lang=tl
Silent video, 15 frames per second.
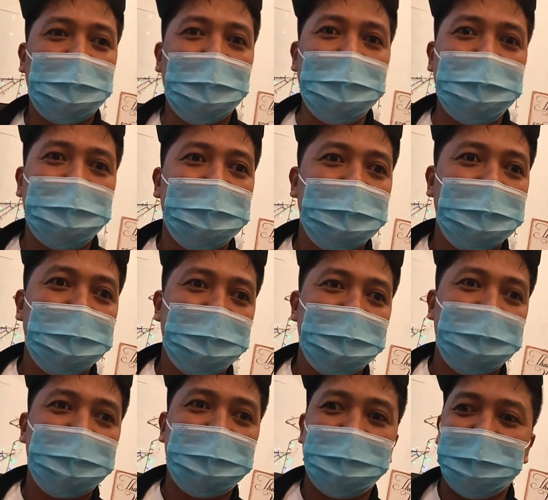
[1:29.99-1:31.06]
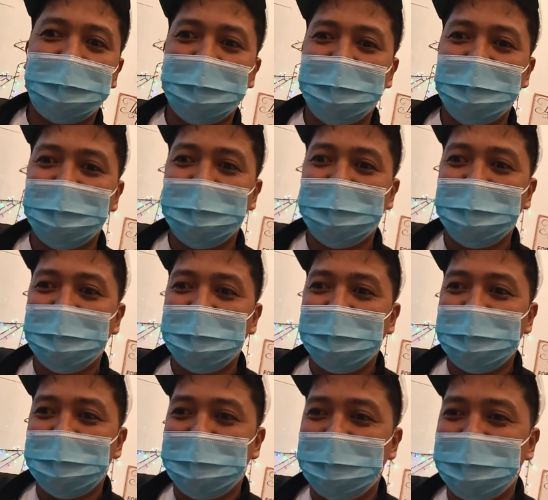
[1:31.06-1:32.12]
Alin? Ikaw magbabayad nito lahat.
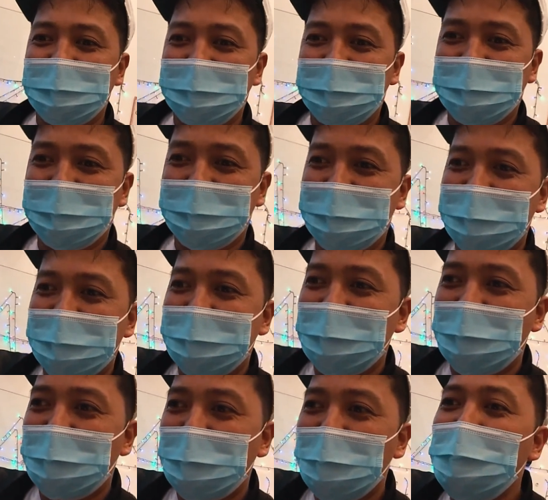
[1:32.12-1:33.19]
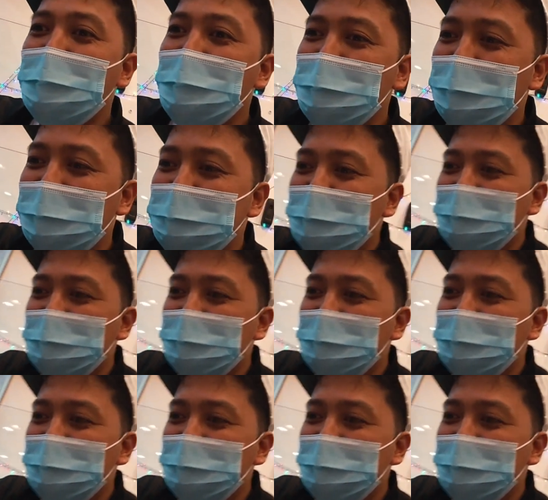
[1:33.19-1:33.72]
Kumain na tayo. Oo, oh,